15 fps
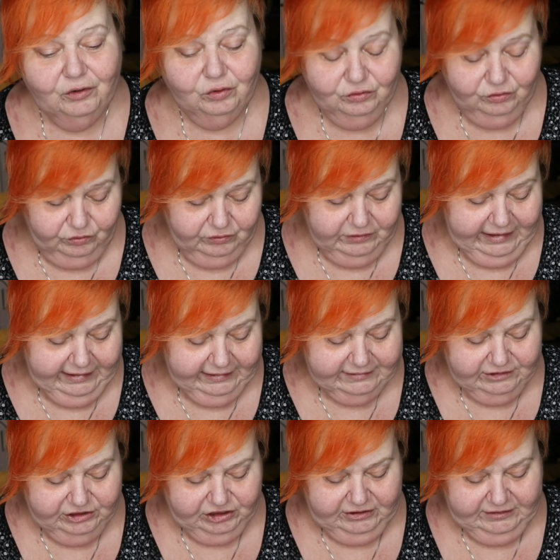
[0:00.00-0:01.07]
Euro,
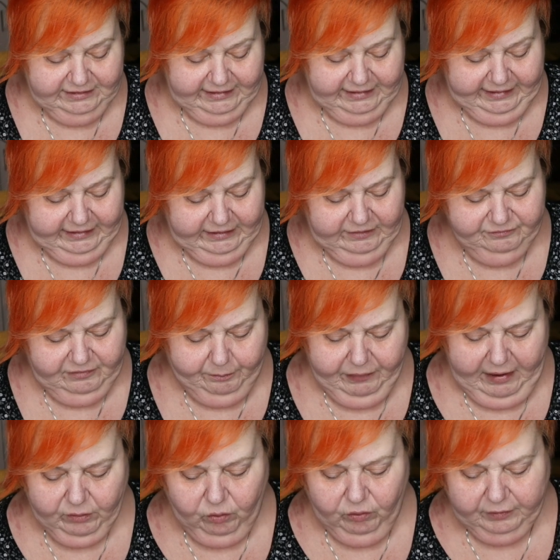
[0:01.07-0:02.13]
diese kleine
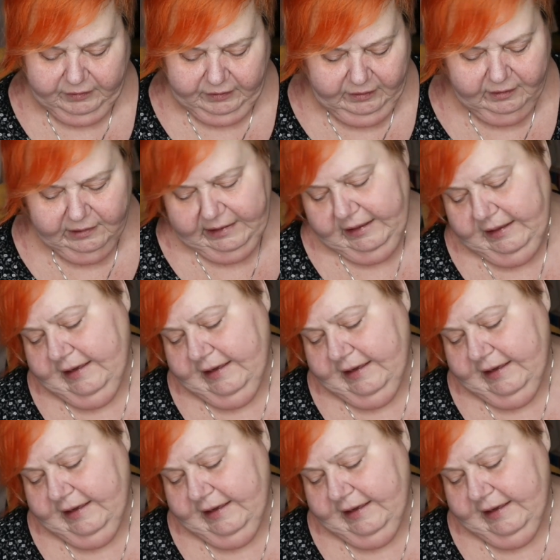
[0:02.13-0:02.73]
Verpackung hier.